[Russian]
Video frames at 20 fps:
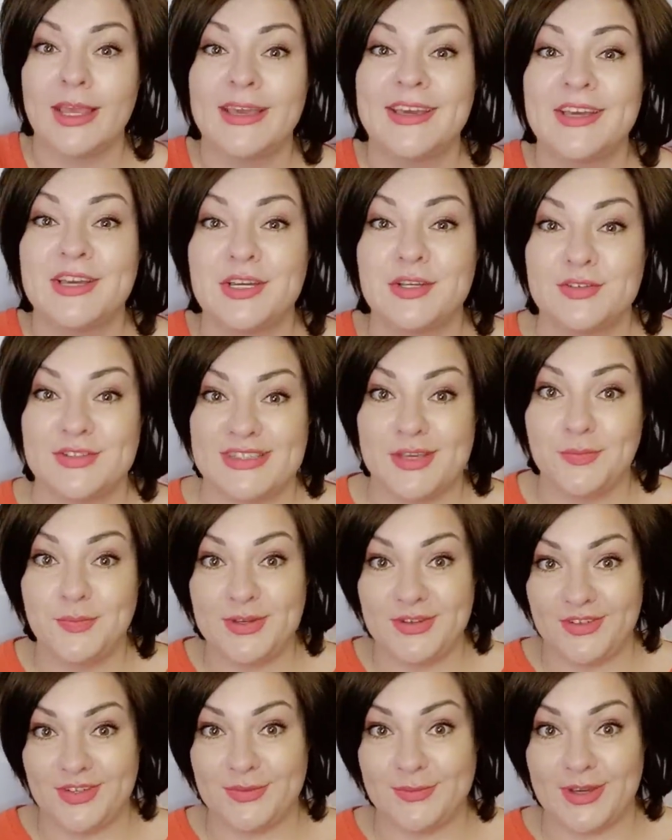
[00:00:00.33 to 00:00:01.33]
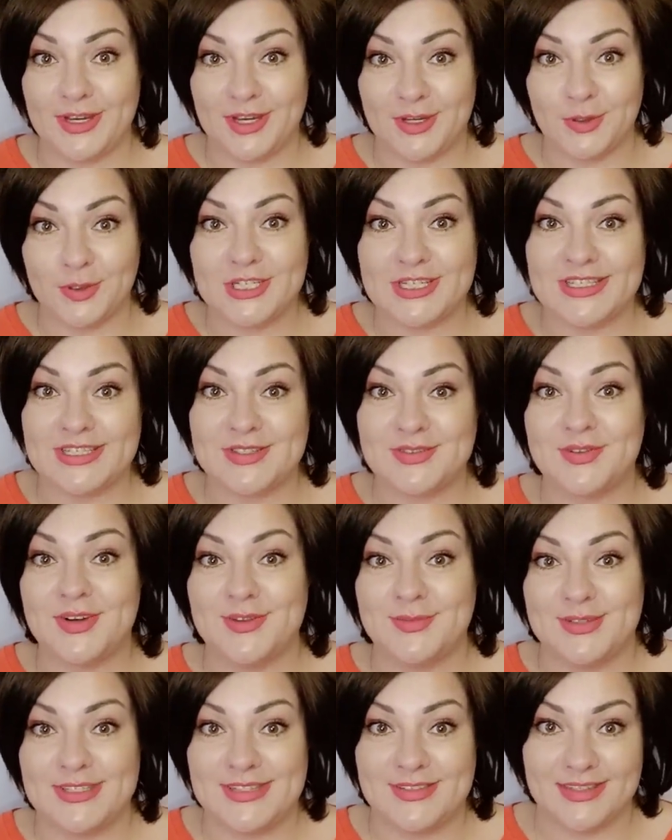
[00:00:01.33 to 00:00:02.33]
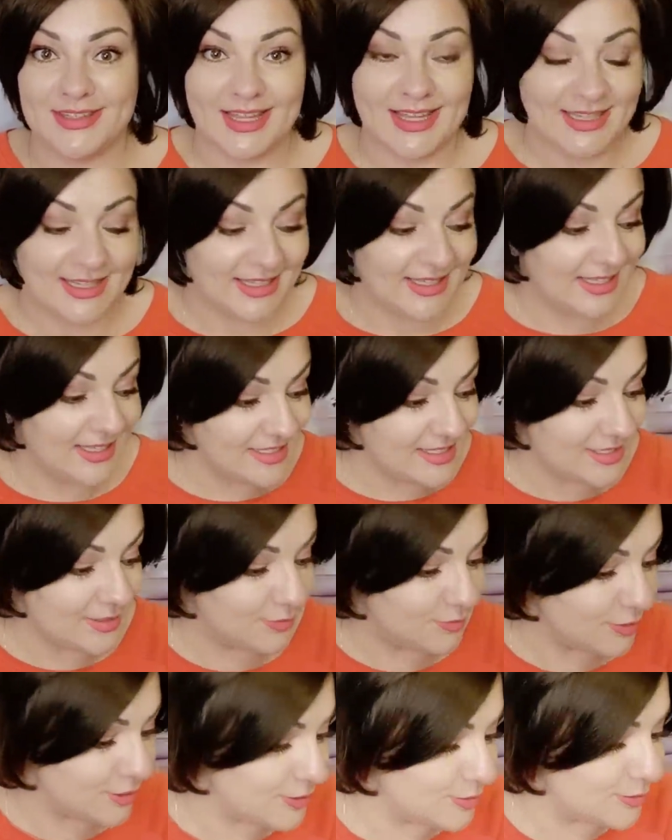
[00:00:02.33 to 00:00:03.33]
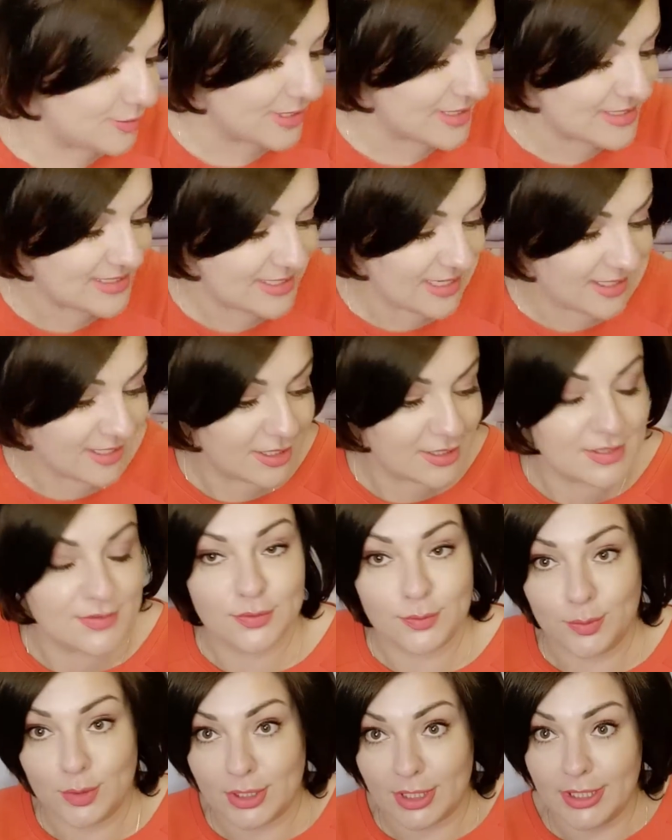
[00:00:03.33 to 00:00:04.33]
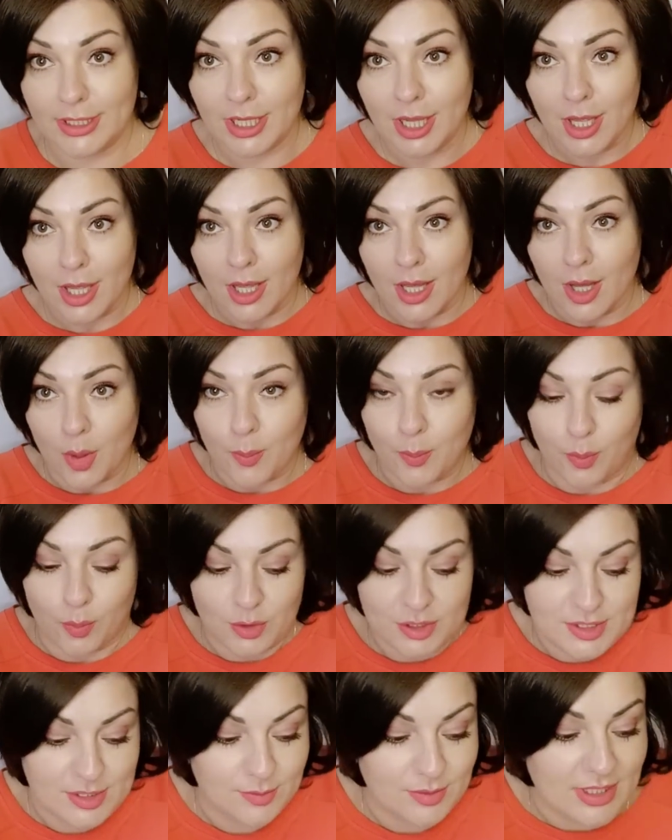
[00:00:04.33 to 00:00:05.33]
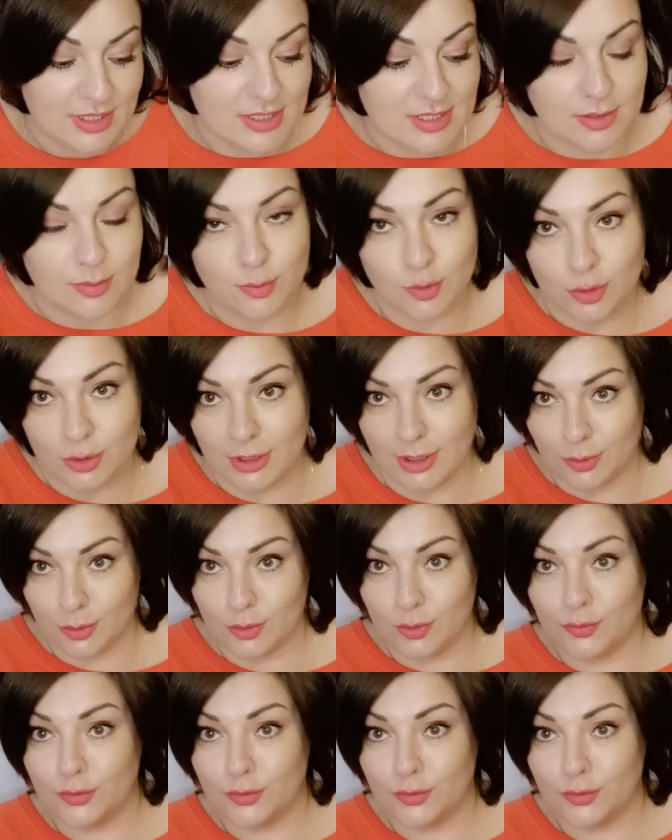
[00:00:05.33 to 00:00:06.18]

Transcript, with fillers: Всем привет, мои хорошие, с вами Светлана, и сегодня у нас заказ Фаберлик по 17 каталогу. Вот